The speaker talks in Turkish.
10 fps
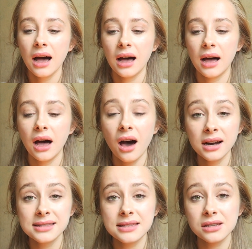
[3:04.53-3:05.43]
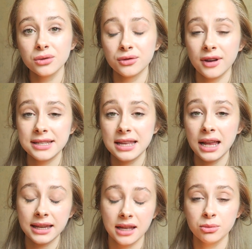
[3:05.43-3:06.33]
e, artık
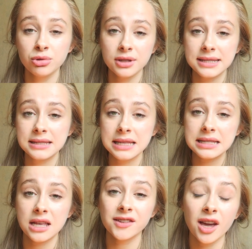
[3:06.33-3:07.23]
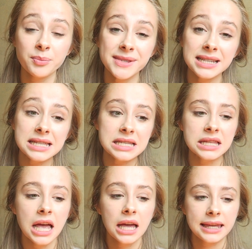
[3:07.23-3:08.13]
üniversiteler kendi bünyesinde sınav yaptığı
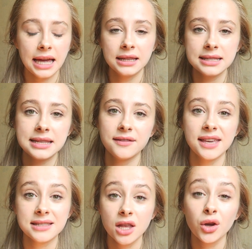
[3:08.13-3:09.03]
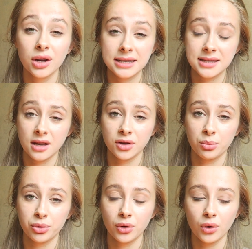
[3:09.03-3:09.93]
için kendi seviyesine göre sınav
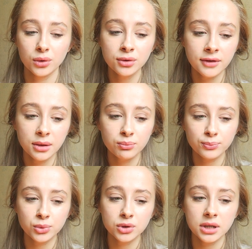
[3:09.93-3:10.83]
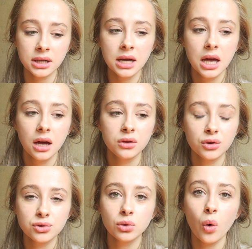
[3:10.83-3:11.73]
yapıyor oldu ve bu da
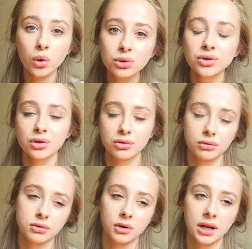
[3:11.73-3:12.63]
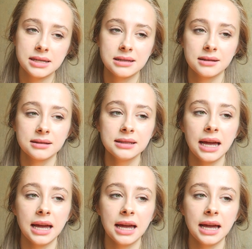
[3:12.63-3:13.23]
YÖS'ü oldukça çok zorlaştırdı.